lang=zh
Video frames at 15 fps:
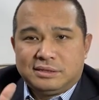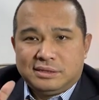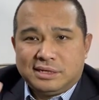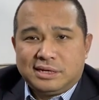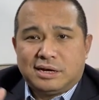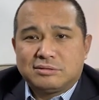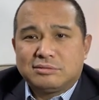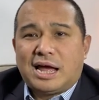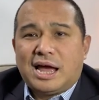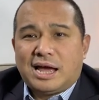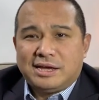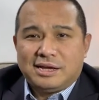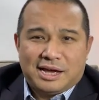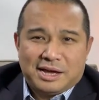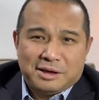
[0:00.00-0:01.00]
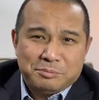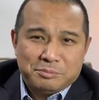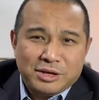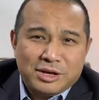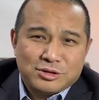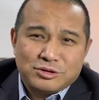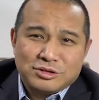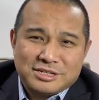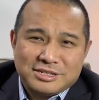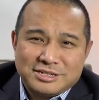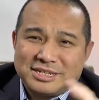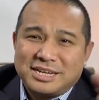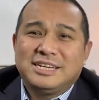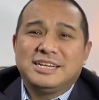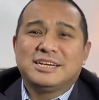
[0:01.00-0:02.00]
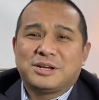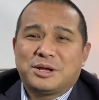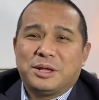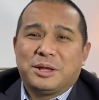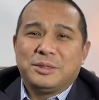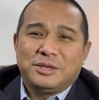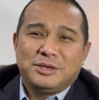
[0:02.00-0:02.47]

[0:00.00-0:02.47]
你告诉他啊，不要说是谁介绍的，